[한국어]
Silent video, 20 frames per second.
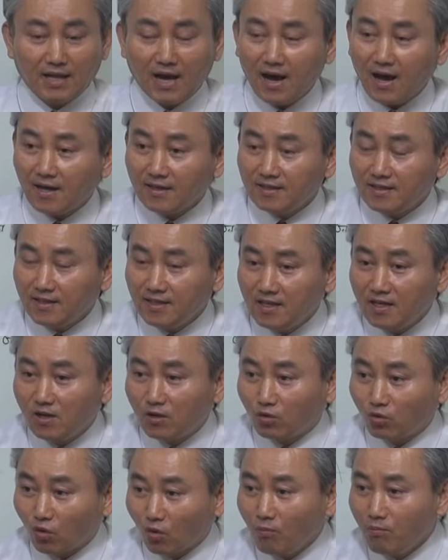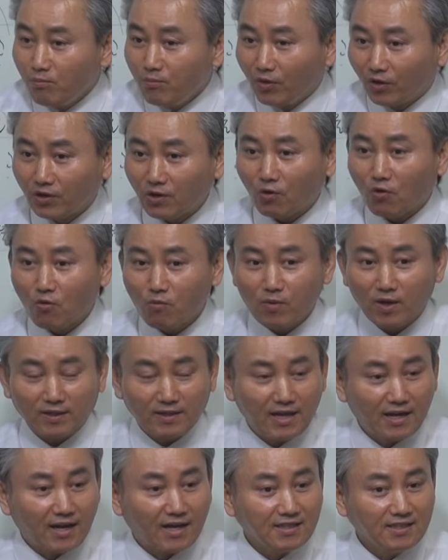나 일 또 명예 공부야.
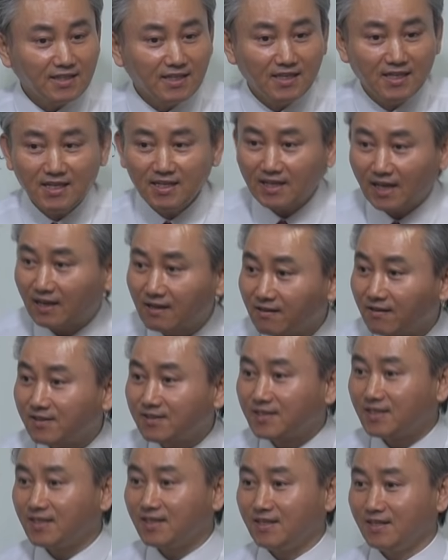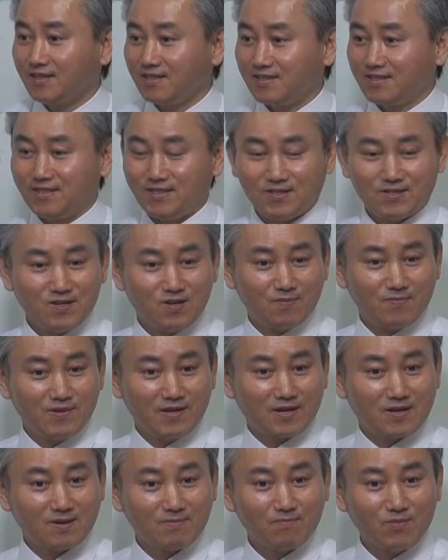내가 일하는 것이
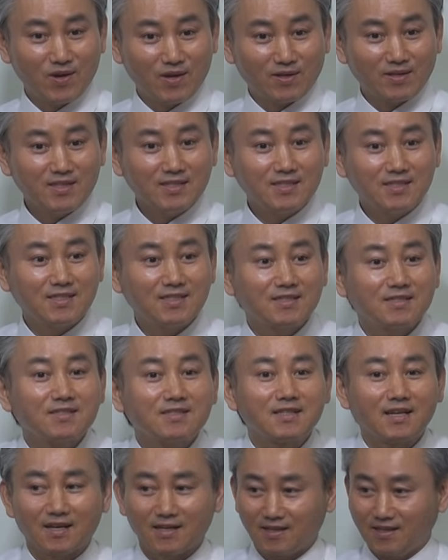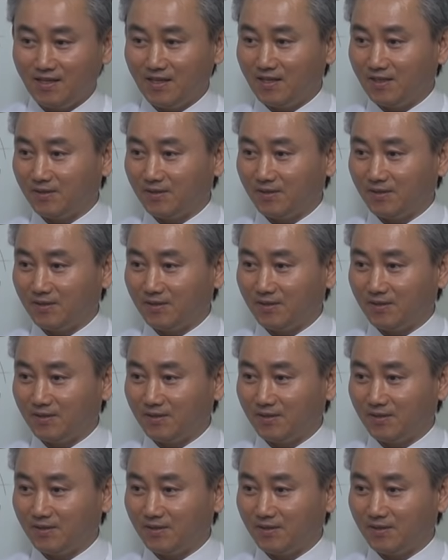직업이야. 그럼 뭐야? 식상이야.